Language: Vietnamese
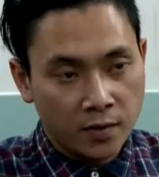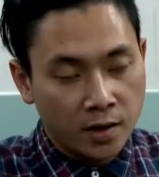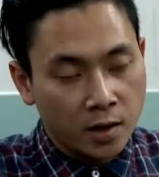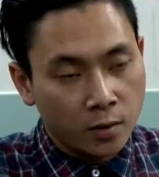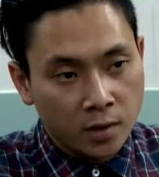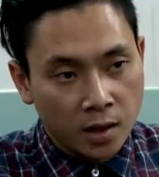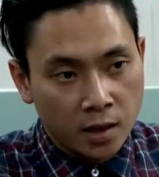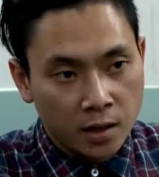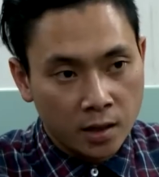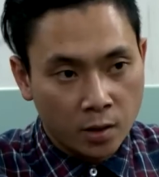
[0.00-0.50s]
đồng thời
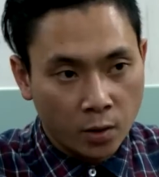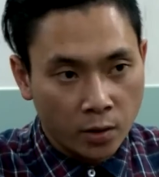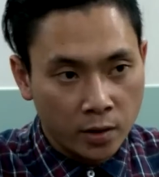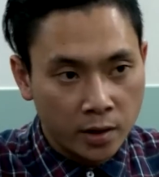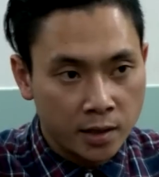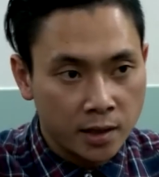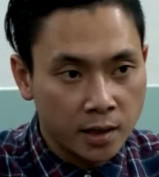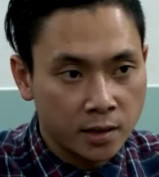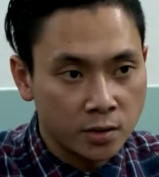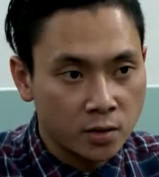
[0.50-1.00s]
có ý kiến
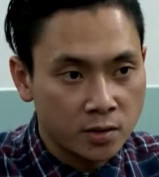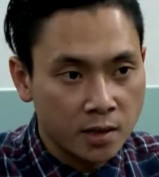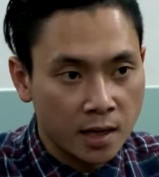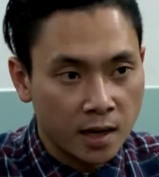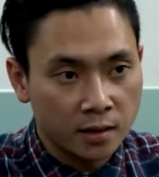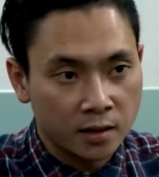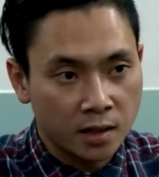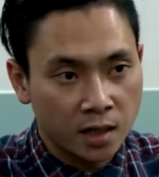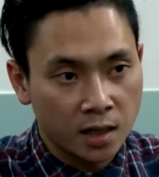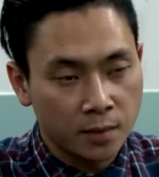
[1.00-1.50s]
cho rằng
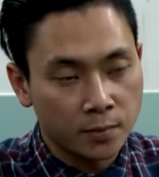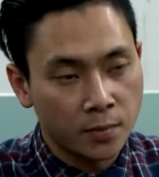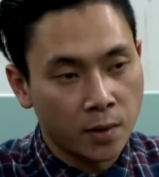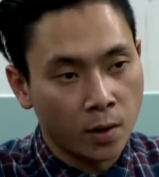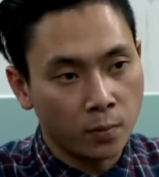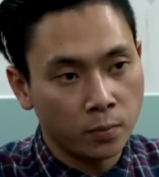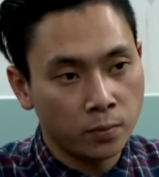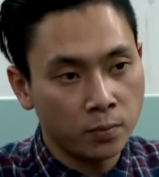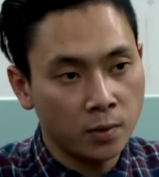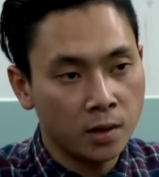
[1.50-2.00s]
thì
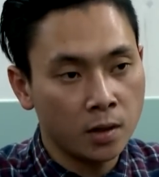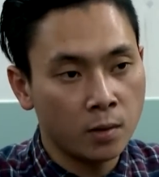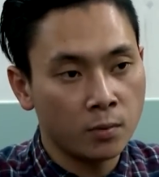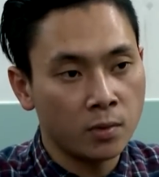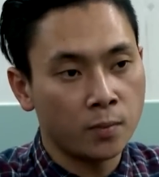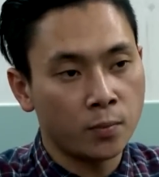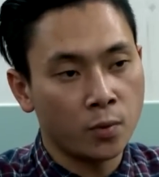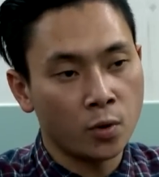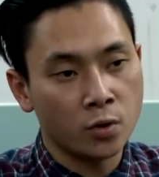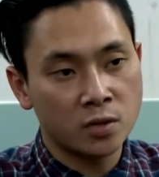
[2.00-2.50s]
bóng động lực Pro
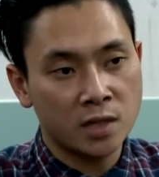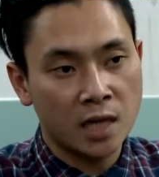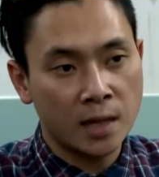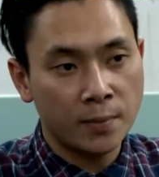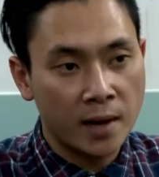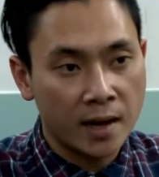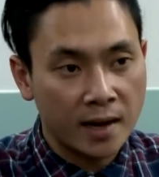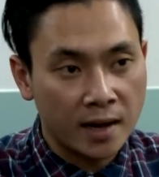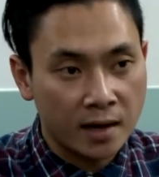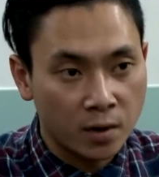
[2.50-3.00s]
Step
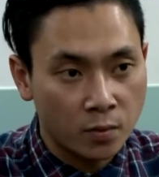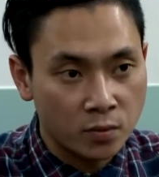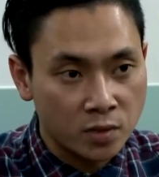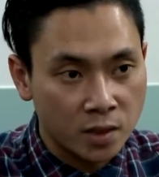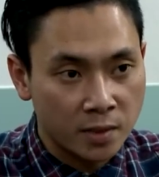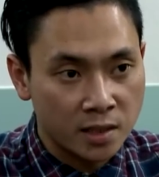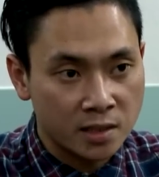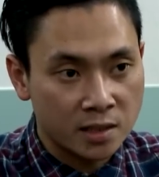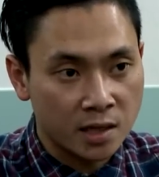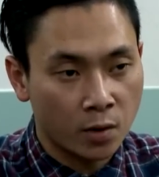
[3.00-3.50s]

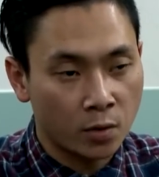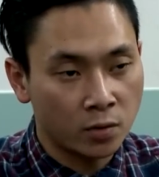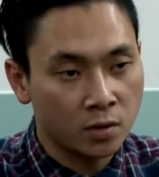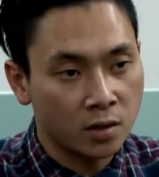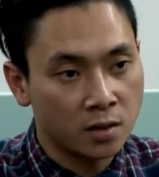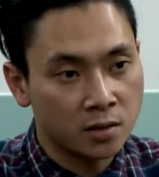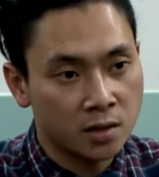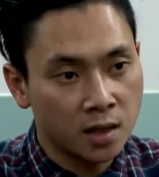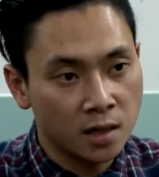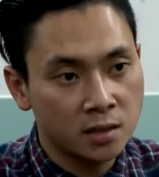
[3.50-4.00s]
2016 thực
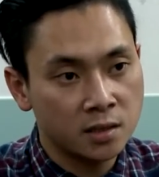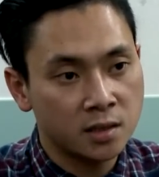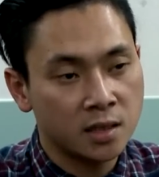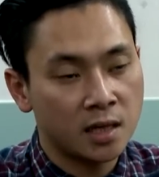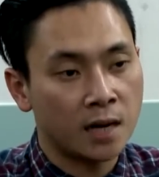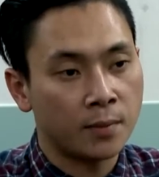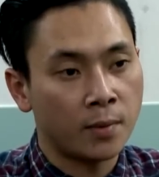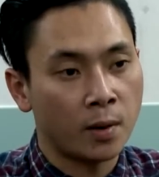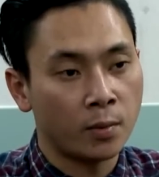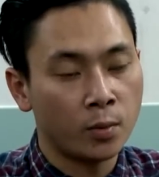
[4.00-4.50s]
chất chỉ là
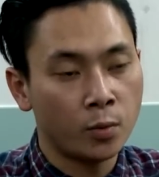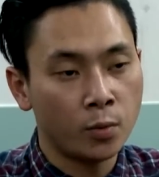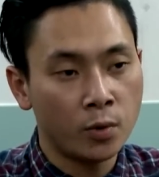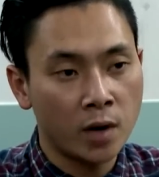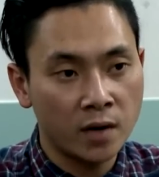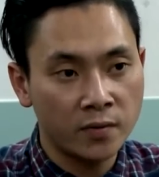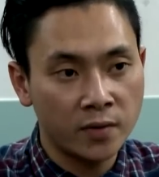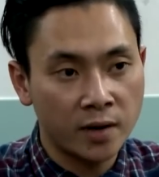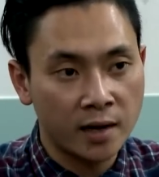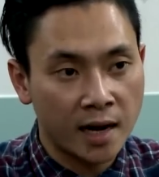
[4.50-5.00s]
bóng UHV
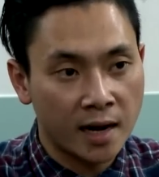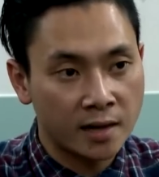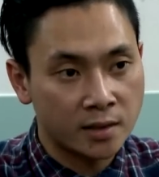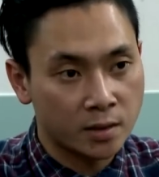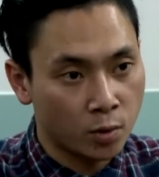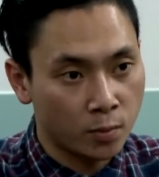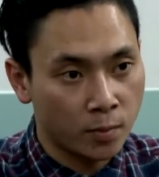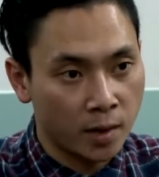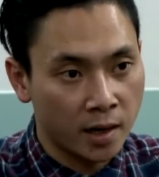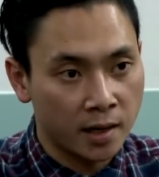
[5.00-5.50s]

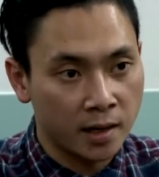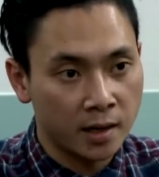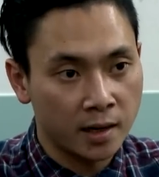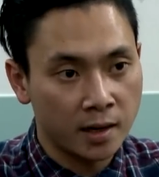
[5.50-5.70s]
2.07